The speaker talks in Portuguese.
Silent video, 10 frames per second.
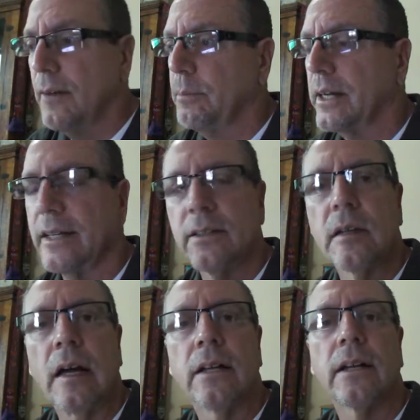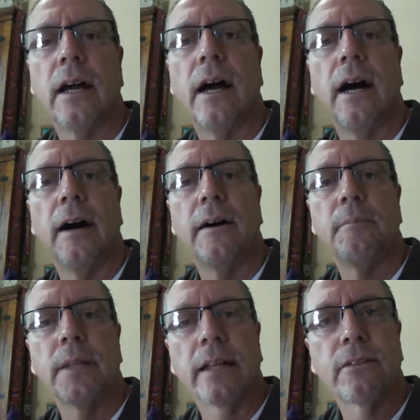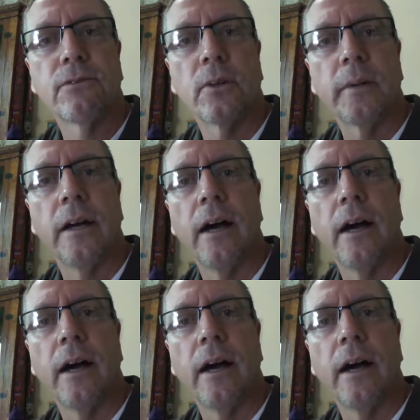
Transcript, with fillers: para entrar a plataforma